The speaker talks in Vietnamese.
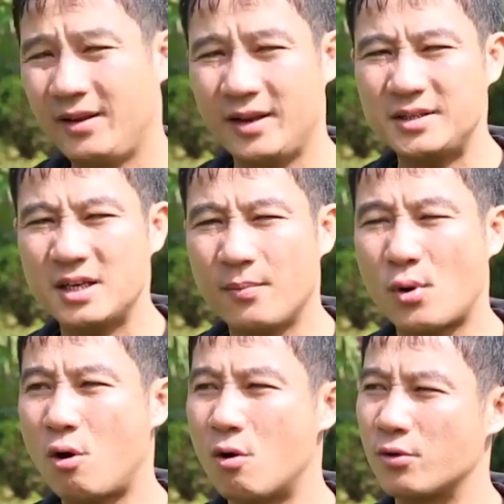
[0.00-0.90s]
thì cái
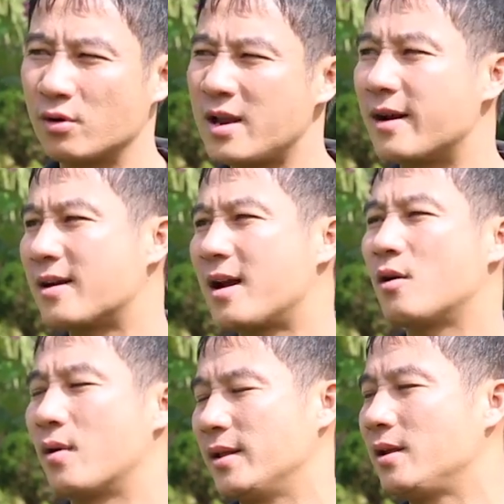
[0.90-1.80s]
Singapore họ nhận ra
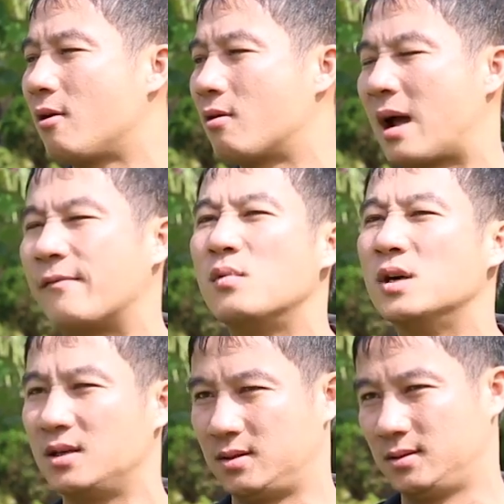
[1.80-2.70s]
điều đấy thì họ đã không nghĩ.